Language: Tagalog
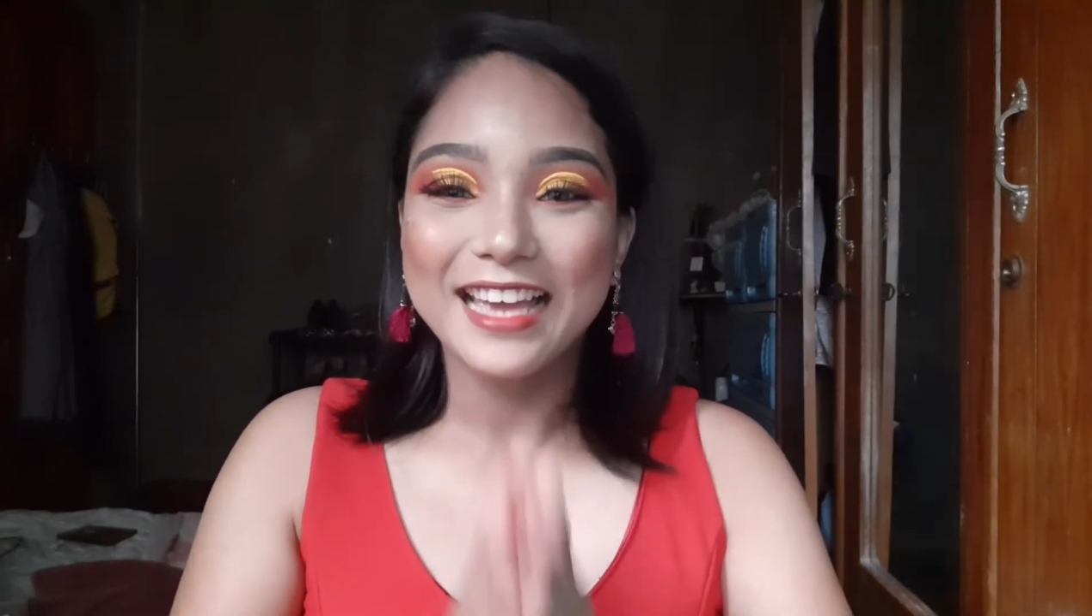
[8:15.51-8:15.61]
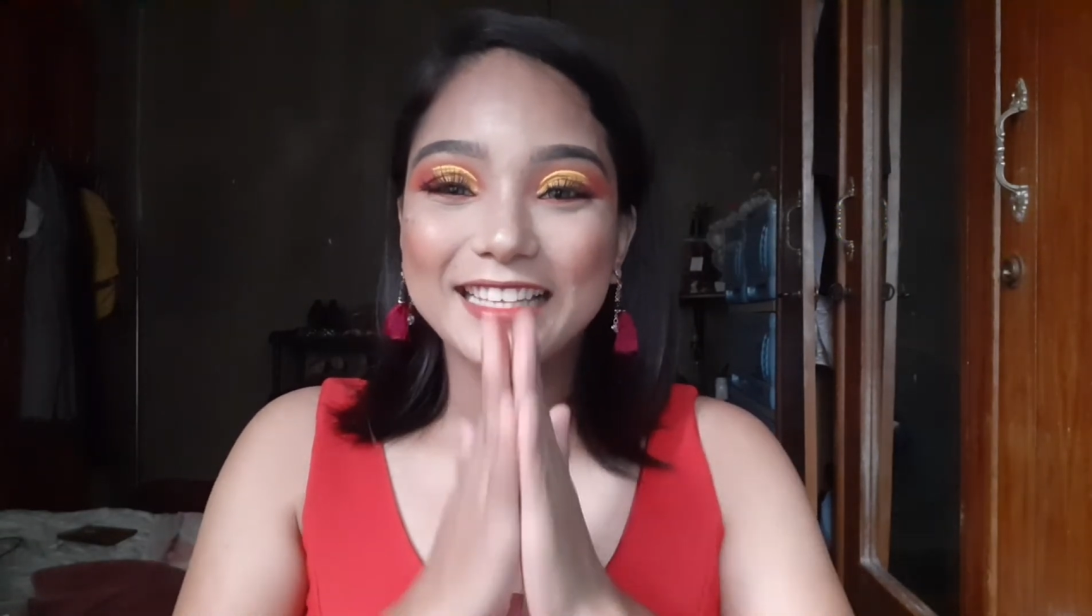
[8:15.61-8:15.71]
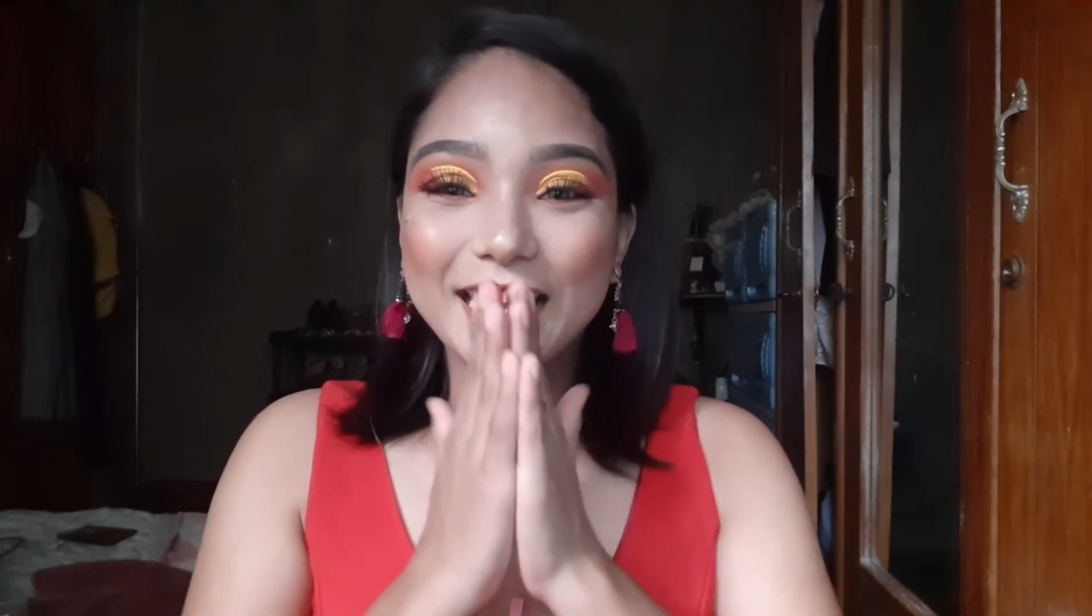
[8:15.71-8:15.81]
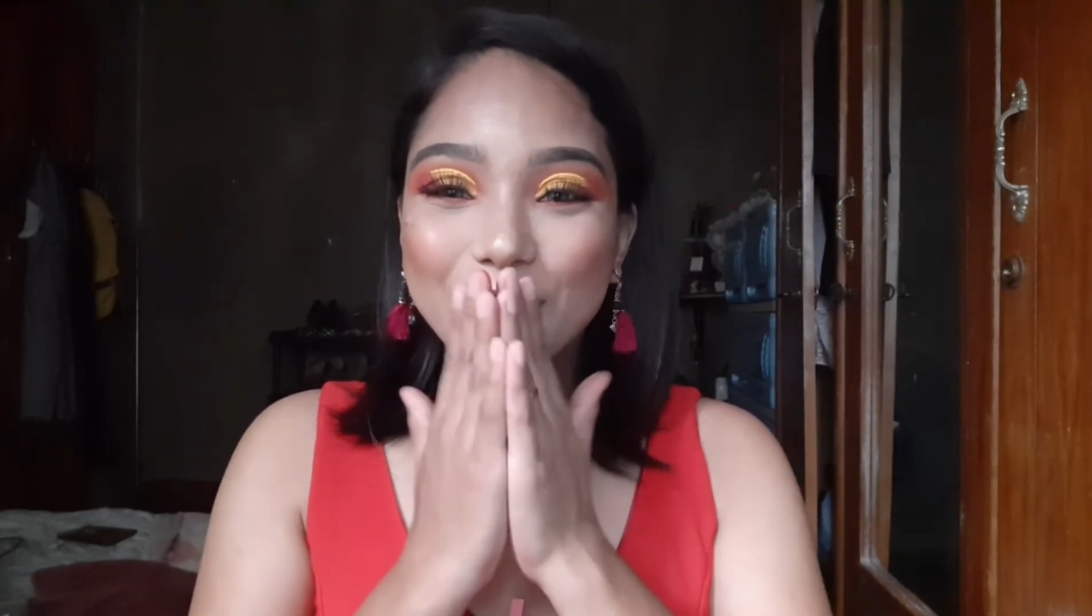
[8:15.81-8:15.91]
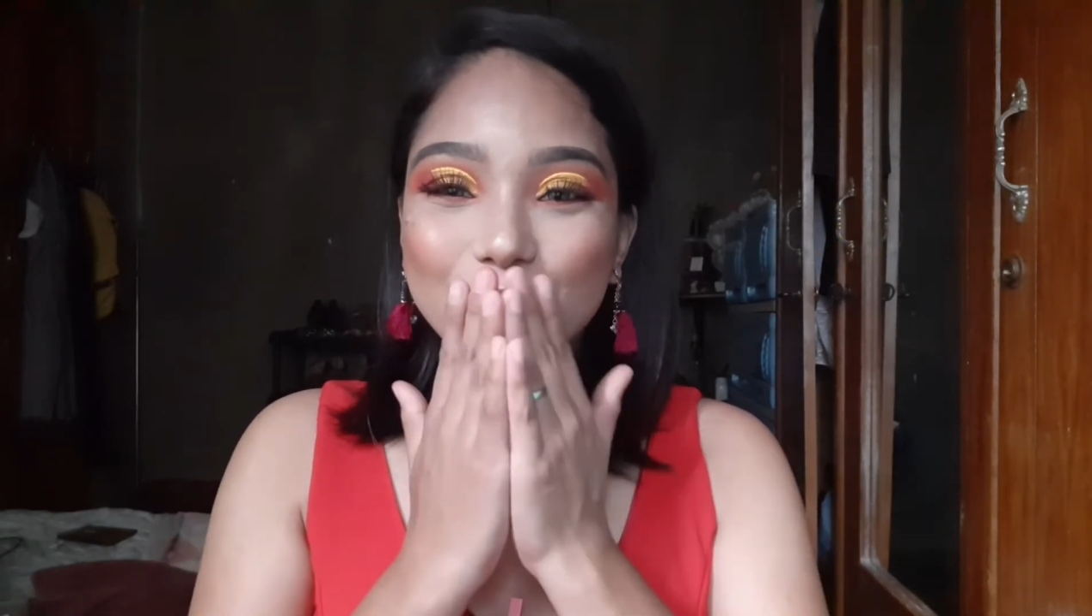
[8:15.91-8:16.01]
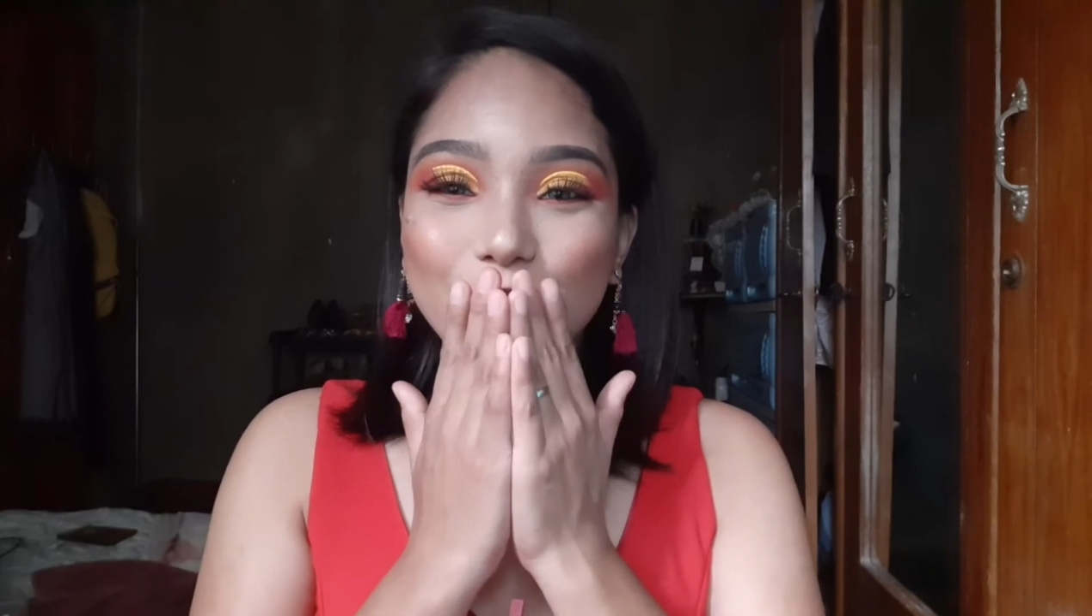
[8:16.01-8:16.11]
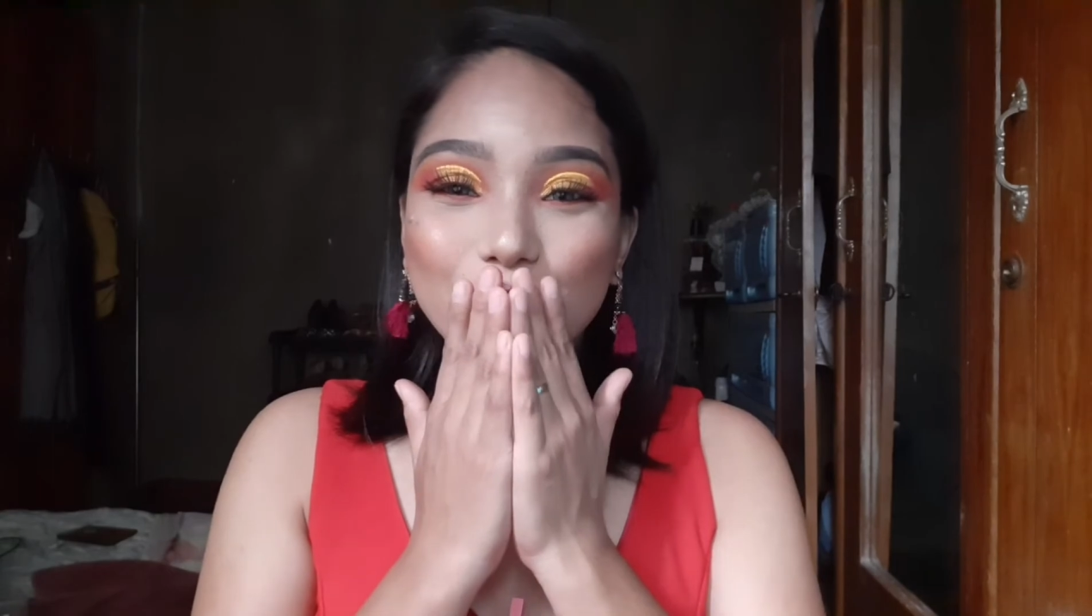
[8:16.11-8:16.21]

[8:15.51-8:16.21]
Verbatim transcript: Thank you so